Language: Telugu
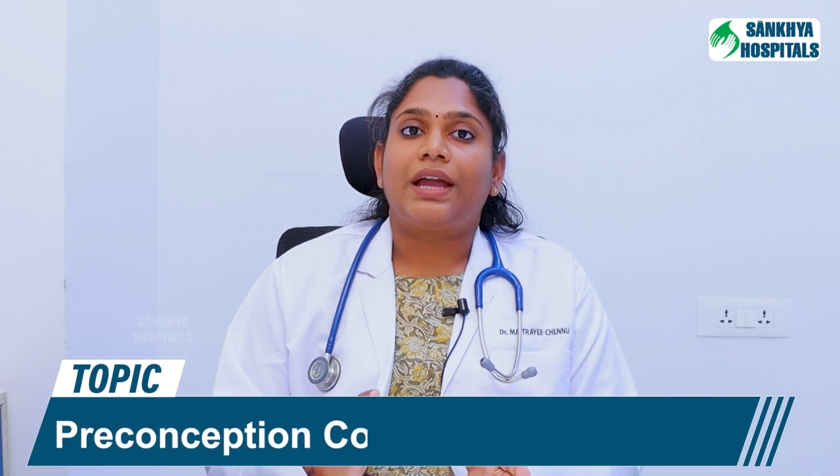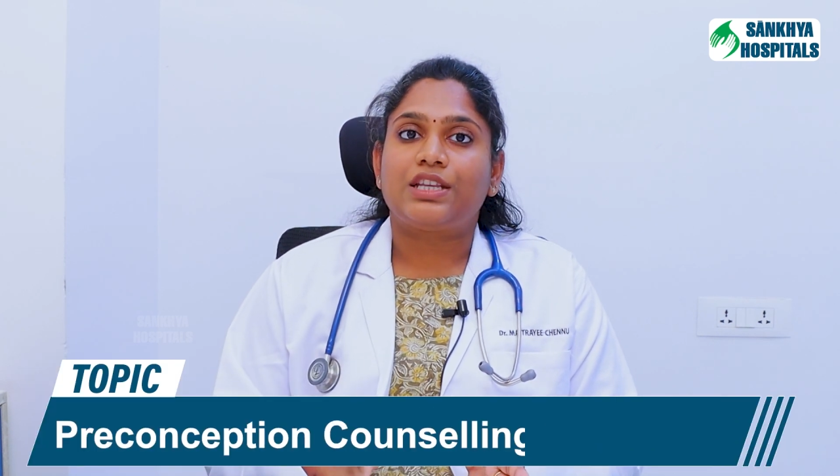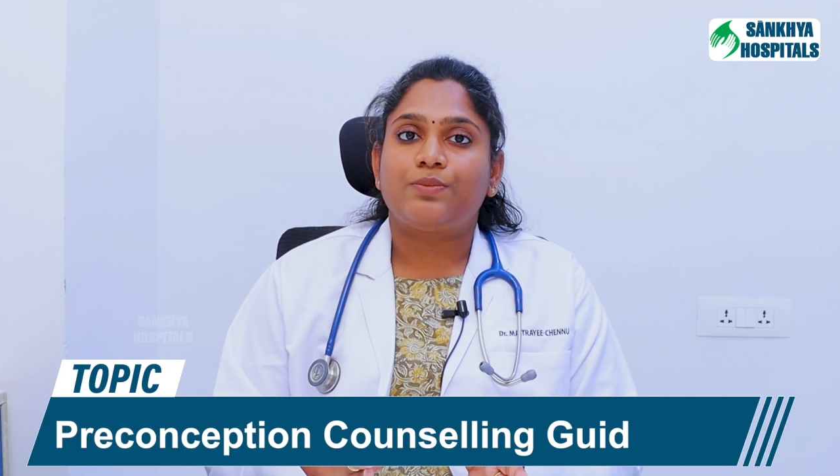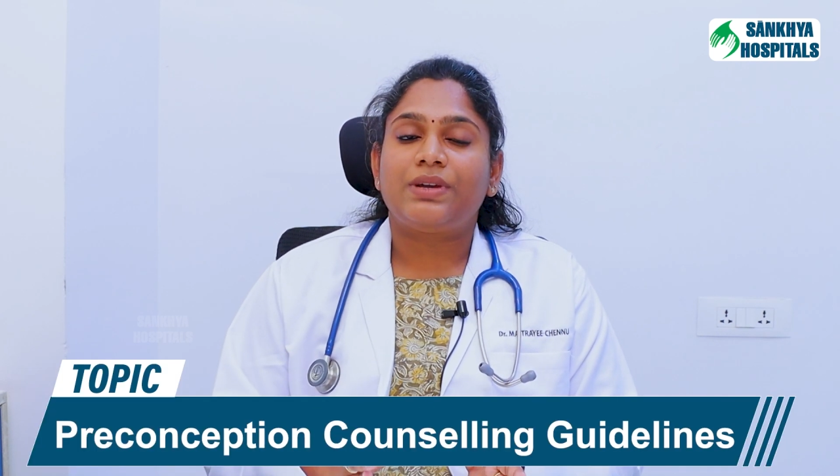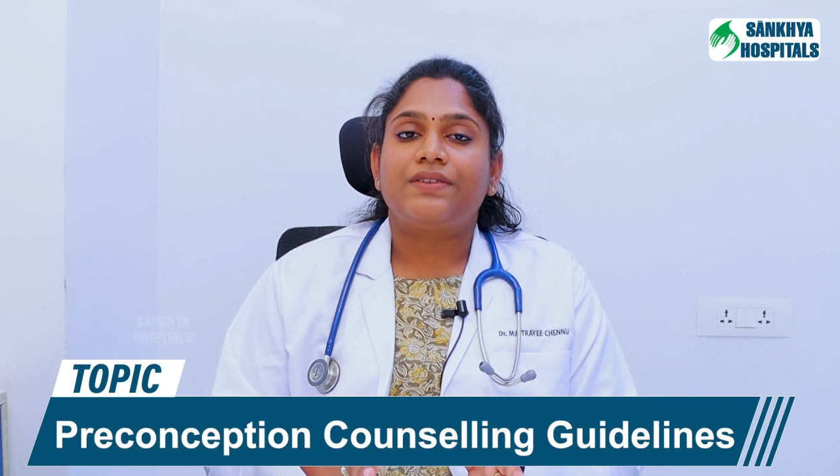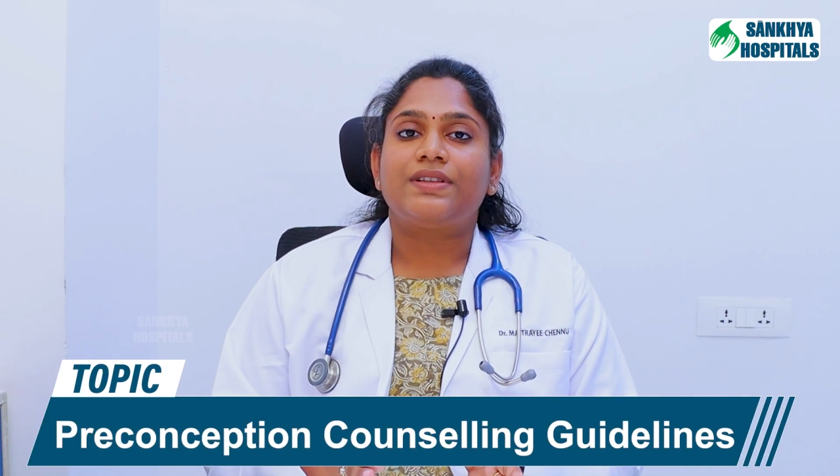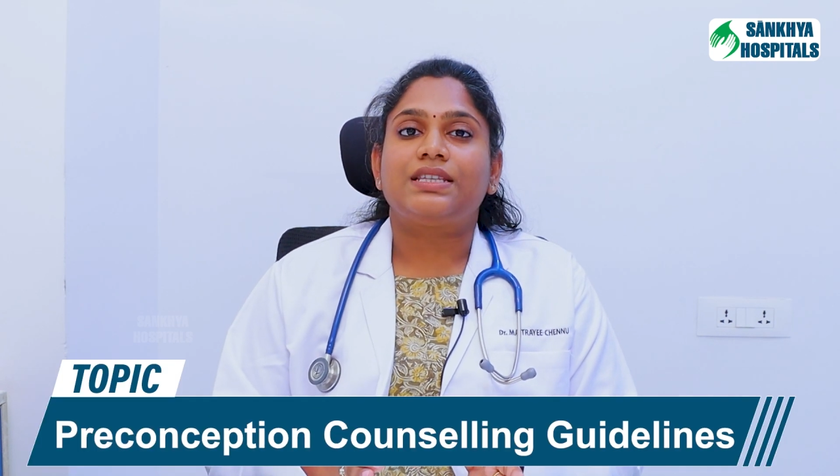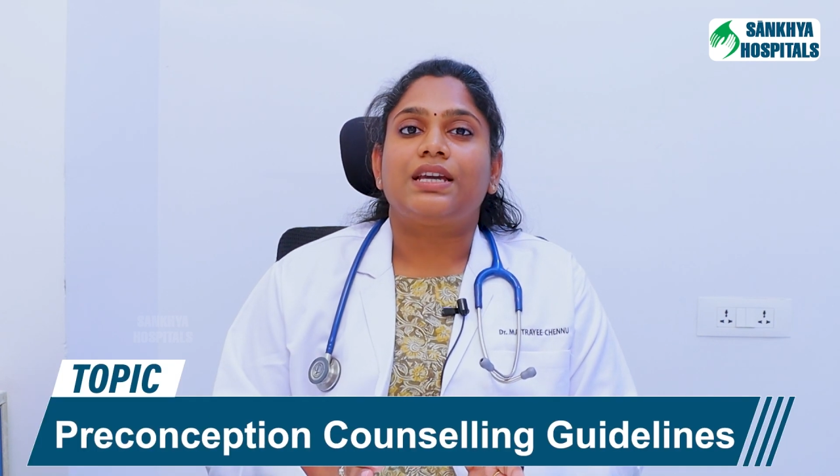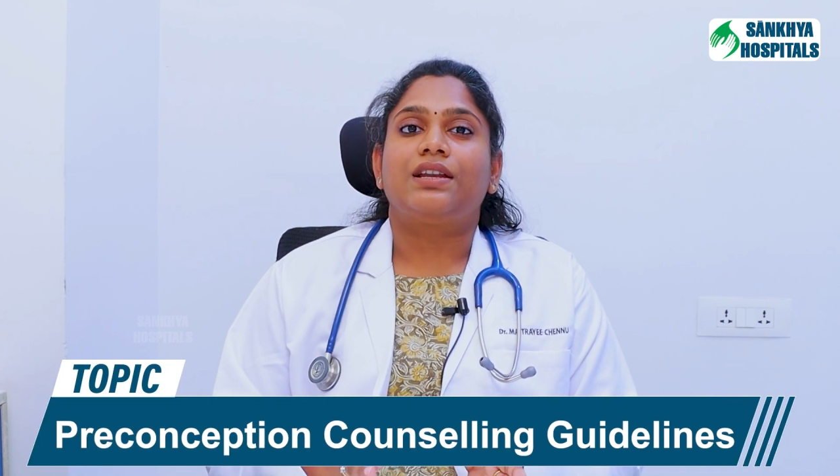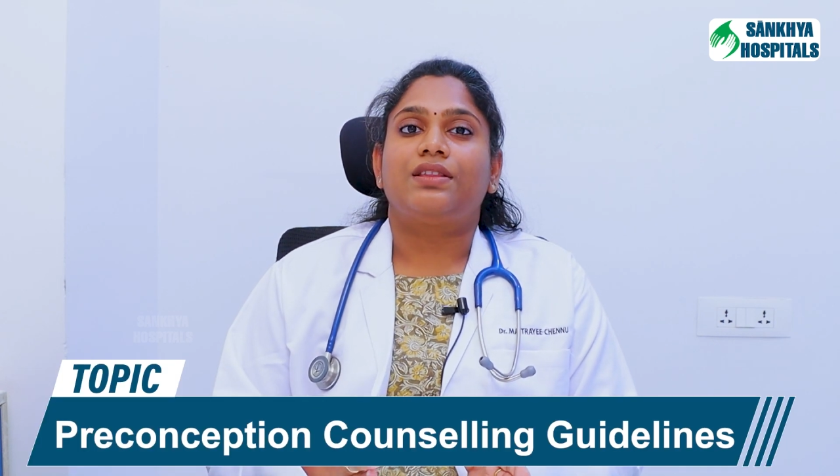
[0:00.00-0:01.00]

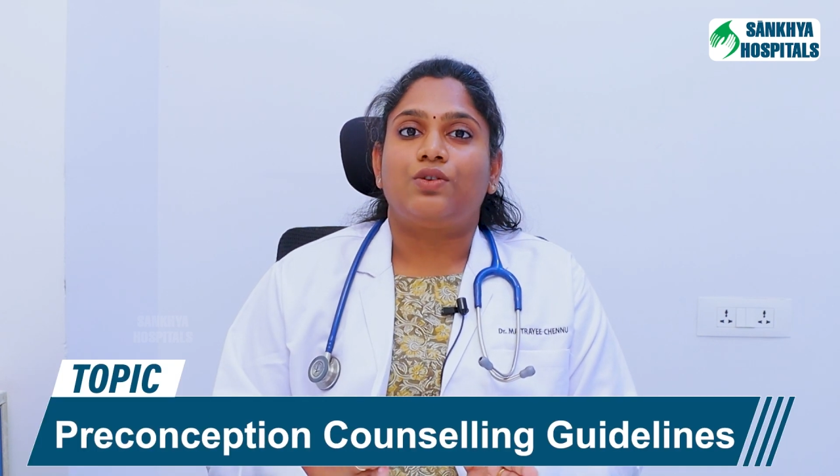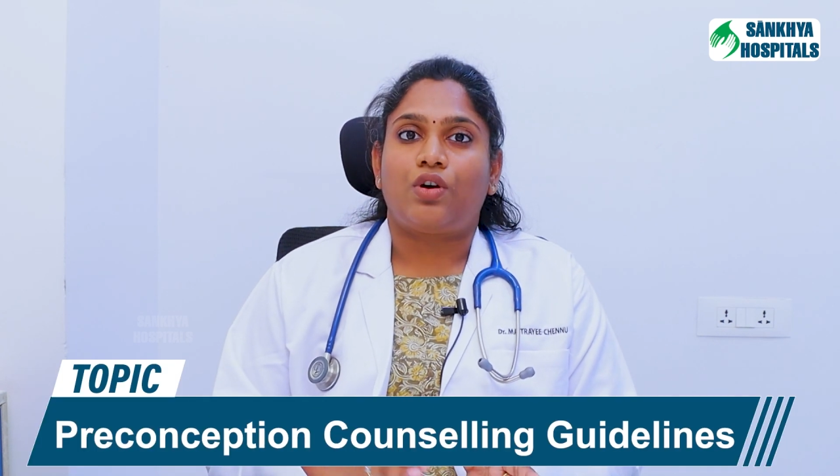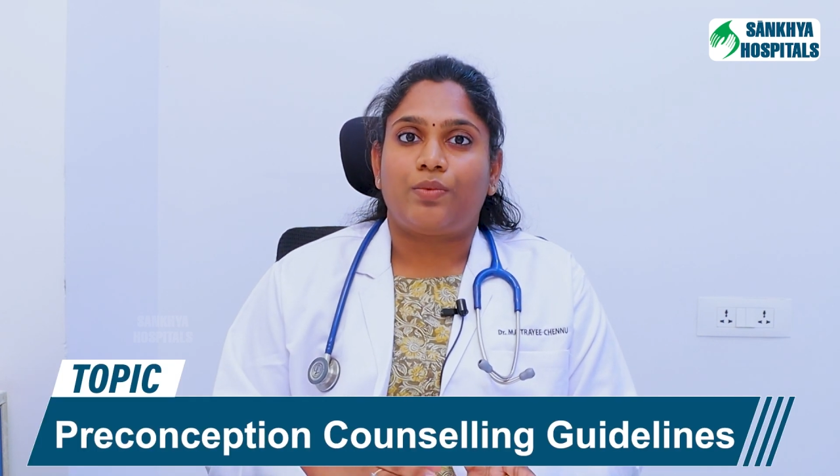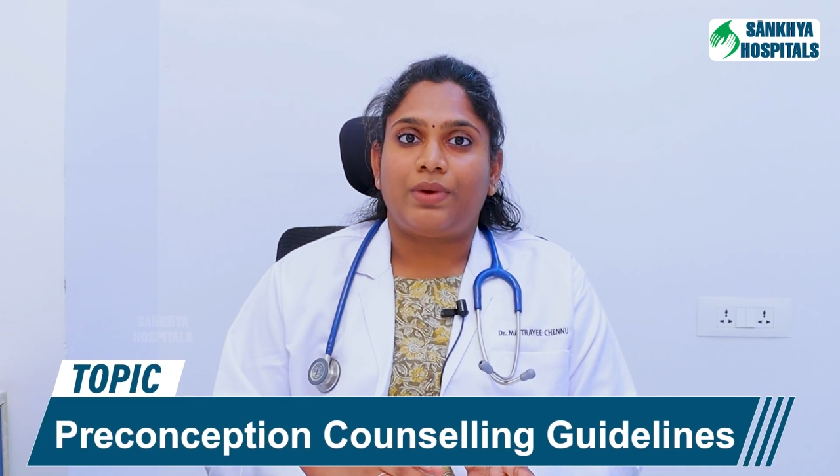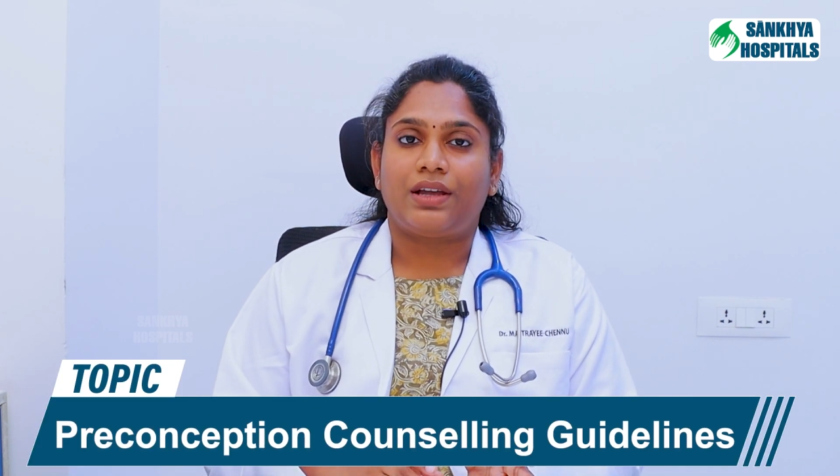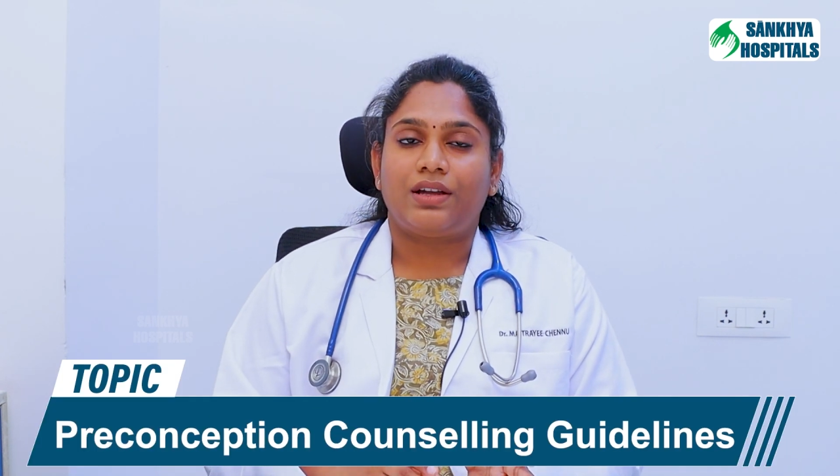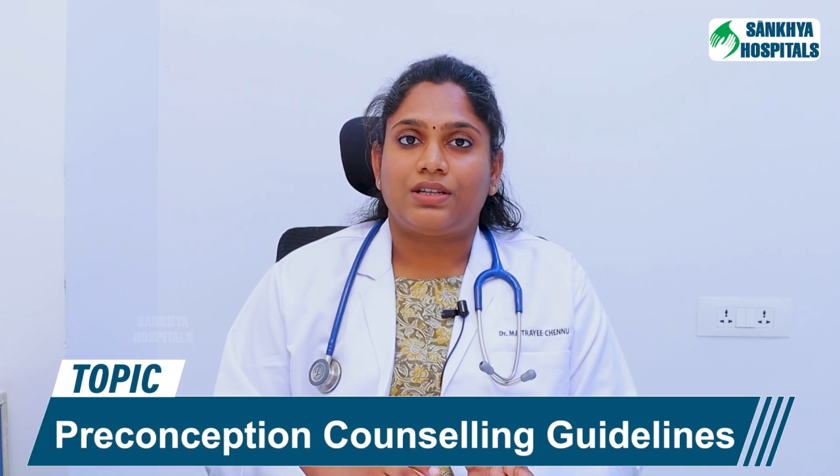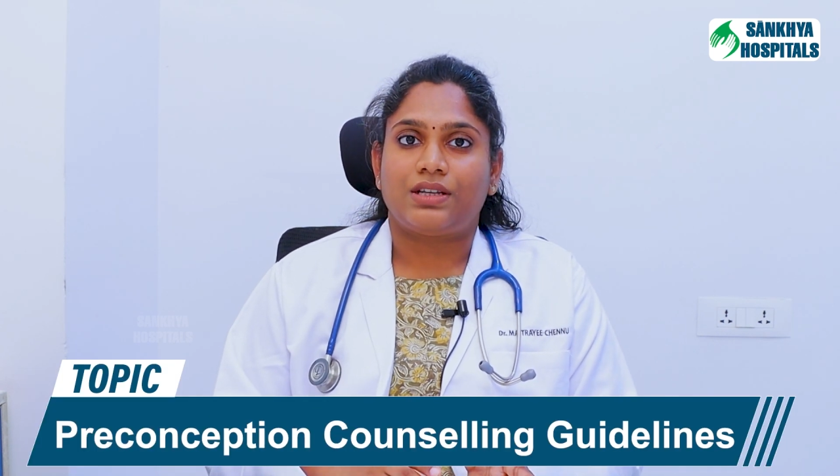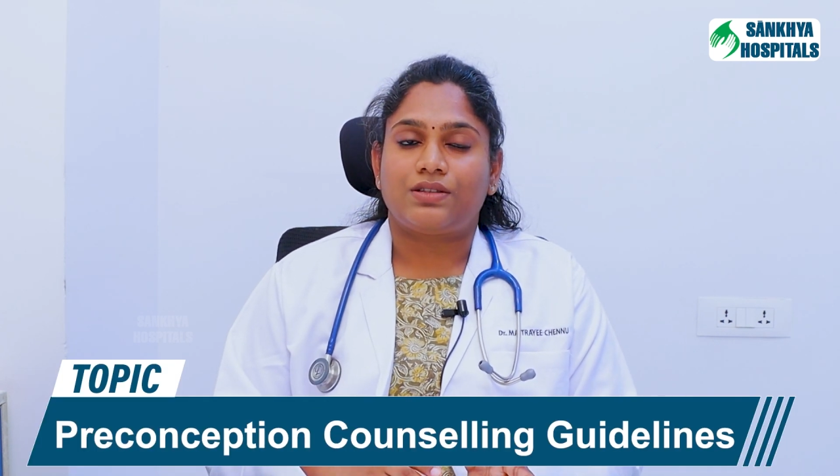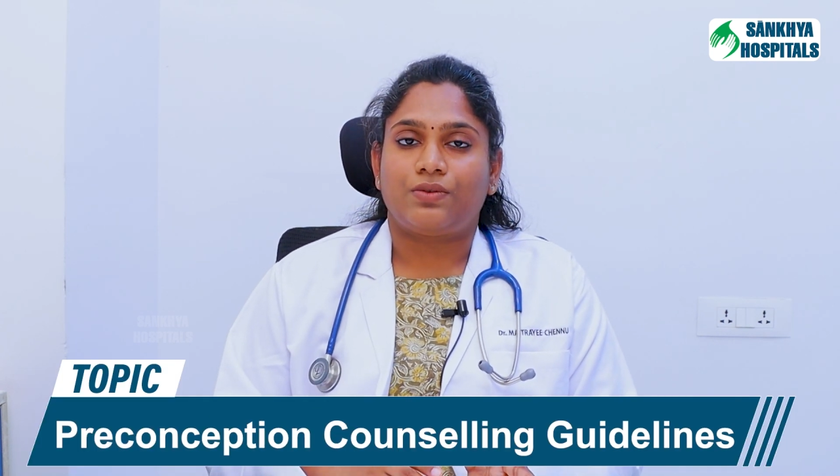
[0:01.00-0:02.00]
హెచ్బిఏవన్సీ అన్నది నార్మల్గా
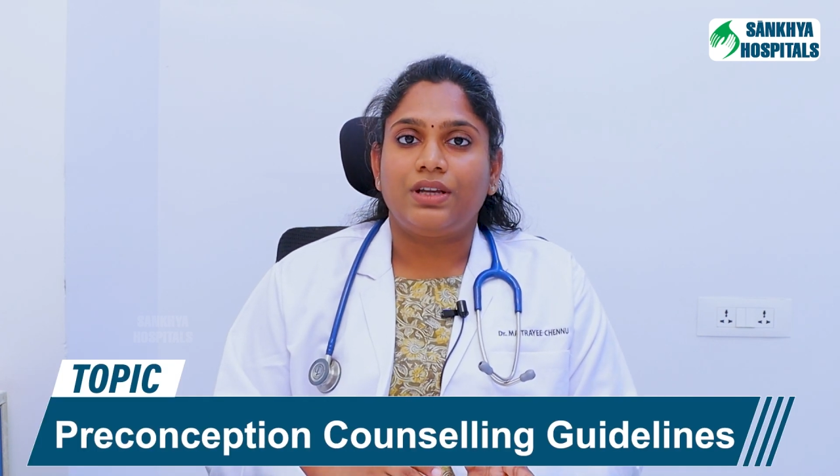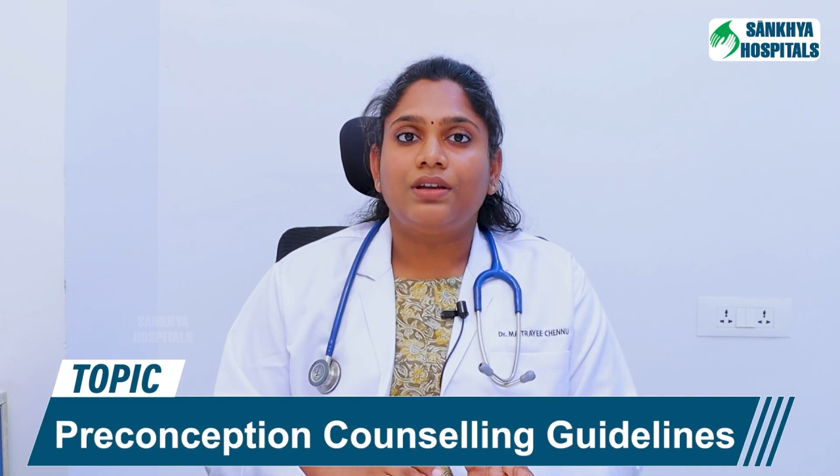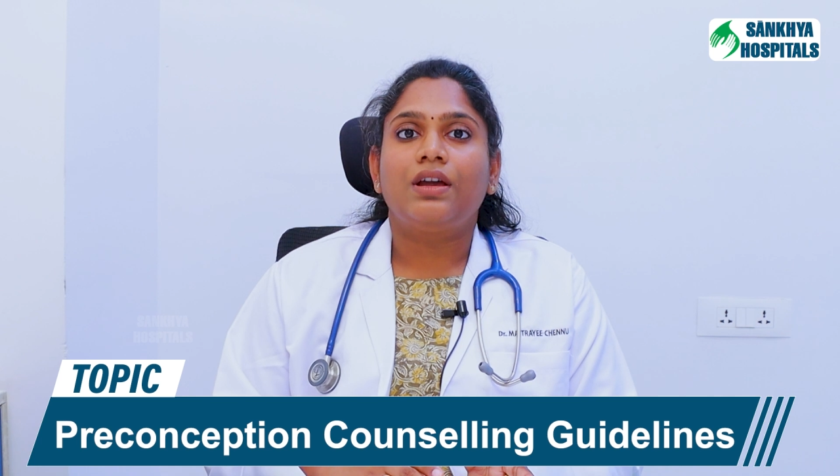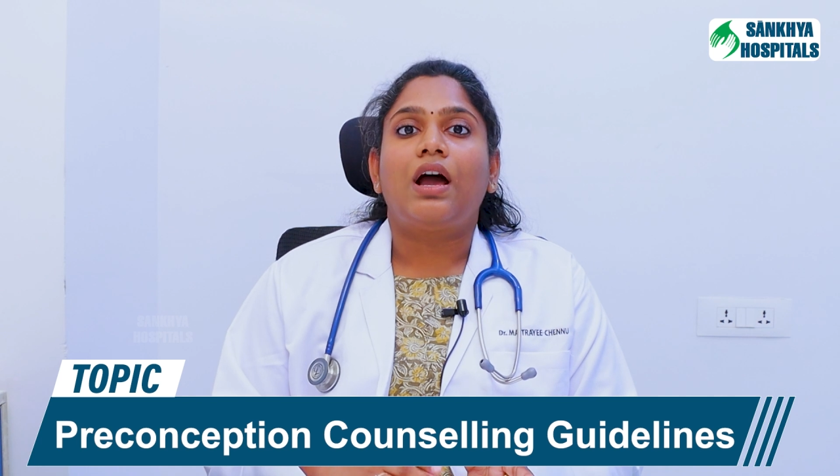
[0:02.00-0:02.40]
చేసుకుని